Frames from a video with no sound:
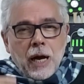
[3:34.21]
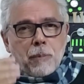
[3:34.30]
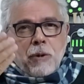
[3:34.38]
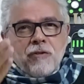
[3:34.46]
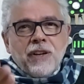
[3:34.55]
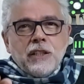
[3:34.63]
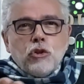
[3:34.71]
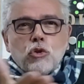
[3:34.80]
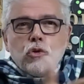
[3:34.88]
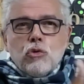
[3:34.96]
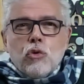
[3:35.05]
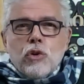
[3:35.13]
Aproveite
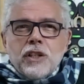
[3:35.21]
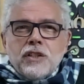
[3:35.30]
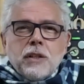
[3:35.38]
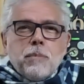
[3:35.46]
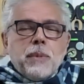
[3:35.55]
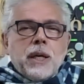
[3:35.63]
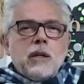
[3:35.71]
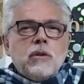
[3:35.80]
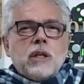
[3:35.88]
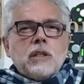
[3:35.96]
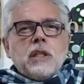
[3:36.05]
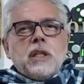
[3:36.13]
todo o
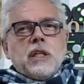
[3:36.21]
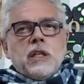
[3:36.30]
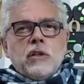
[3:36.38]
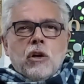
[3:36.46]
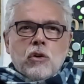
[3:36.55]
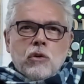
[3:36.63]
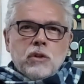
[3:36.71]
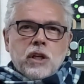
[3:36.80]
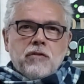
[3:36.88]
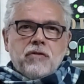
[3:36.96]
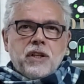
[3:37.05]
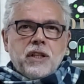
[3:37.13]
conhecimento adquirido ao longo
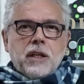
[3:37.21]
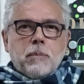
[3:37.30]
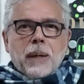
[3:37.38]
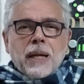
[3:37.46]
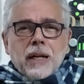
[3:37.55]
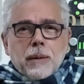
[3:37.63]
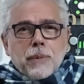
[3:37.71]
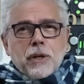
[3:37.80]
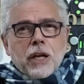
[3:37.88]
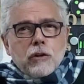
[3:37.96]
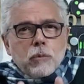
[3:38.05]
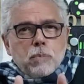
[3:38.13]
da vida para
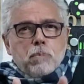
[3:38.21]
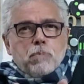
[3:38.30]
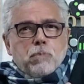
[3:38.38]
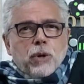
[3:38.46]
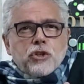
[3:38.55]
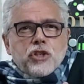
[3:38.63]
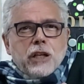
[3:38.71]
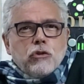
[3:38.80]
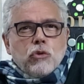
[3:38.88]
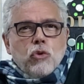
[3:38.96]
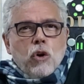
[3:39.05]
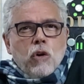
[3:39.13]
elaborar um
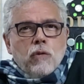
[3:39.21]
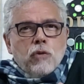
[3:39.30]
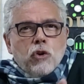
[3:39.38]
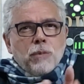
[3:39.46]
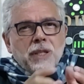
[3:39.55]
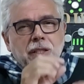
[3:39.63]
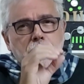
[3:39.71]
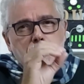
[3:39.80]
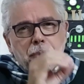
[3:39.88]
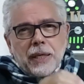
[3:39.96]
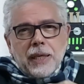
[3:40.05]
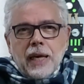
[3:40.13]
projeto novo,
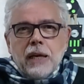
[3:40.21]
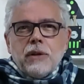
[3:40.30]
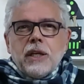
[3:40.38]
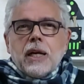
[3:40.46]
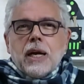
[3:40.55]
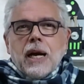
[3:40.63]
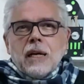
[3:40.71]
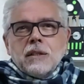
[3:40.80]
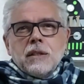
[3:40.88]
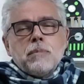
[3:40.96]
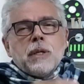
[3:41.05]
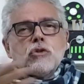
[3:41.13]
começando pequeno em
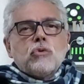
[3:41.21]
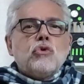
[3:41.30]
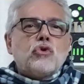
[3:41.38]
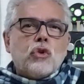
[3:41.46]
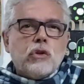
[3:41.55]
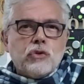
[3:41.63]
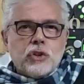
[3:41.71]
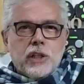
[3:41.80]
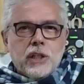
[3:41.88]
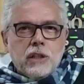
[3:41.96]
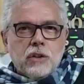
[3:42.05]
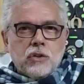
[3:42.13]
casa, mas com sonhos
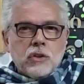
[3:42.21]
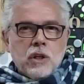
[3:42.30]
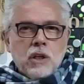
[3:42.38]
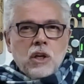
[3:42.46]
grandes.